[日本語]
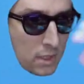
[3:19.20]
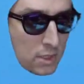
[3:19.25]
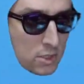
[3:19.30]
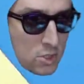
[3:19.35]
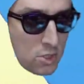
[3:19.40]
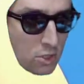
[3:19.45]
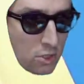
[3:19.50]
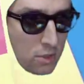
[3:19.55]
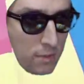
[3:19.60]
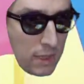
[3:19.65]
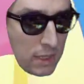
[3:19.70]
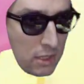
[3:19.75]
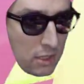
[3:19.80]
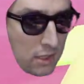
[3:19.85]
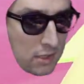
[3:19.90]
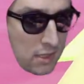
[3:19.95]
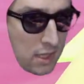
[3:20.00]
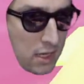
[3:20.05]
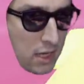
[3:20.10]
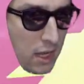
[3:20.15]
ちょっと待ってく
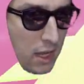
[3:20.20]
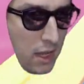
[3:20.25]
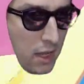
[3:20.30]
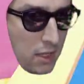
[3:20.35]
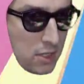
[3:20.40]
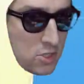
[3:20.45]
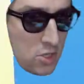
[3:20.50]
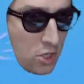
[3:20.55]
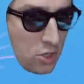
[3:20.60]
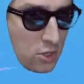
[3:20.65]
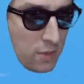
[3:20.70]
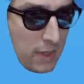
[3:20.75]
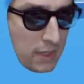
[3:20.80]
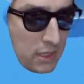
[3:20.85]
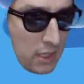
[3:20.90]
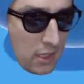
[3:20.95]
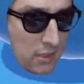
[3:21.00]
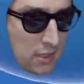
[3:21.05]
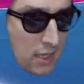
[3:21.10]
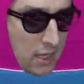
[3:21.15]
ださいねちょっと
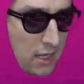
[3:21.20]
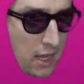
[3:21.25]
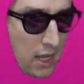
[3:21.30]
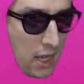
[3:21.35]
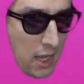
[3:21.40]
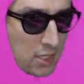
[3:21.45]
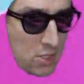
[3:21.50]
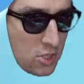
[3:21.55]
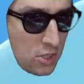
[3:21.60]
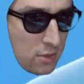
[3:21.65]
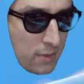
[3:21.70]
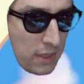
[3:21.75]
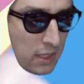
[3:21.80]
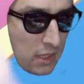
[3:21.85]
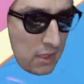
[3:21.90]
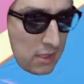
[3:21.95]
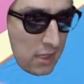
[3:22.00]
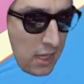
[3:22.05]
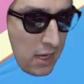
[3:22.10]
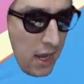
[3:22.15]
待ってくださいねちょっと待っ
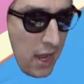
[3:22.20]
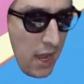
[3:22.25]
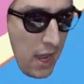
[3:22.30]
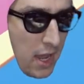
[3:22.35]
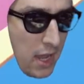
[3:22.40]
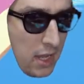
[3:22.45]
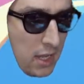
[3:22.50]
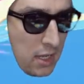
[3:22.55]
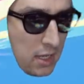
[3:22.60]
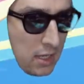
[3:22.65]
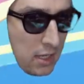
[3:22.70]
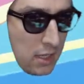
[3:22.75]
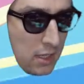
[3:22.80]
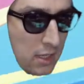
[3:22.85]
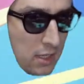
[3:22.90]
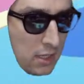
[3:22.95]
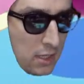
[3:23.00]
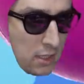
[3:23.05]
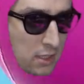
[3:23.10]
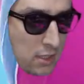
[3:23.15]
てくださいね
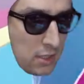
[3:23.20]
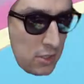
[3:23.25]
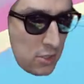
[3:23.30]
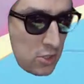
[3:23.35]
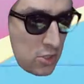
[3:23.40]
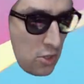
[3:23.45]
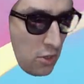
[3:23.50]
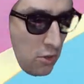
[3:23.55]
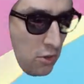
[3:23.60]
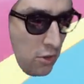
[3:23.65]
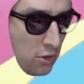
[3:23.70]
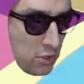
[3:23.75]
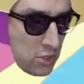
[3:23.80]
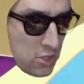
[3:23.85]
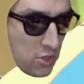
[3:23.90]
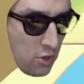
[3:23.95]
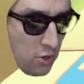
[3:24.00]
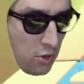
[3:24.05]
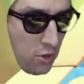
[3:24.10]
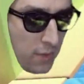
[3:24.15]

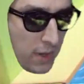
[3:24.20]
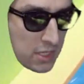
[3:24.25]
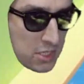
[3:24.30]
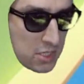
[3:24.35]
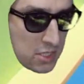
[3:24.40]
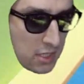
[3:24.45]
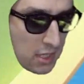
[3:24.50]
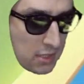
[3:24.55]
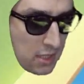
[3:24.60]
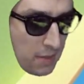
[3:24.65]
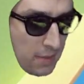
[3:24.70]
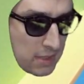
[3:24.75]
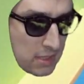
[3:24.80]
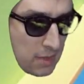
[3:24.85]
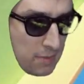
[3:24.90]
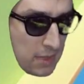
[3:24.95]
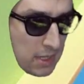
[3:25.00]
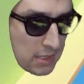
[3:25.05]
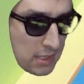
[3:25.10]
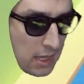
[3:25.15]
少々お待ちくださいま
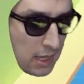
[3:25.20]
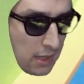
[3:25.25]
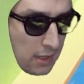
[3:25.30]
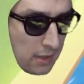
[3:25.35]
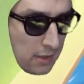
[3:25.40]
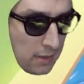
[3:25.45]
せ皆さん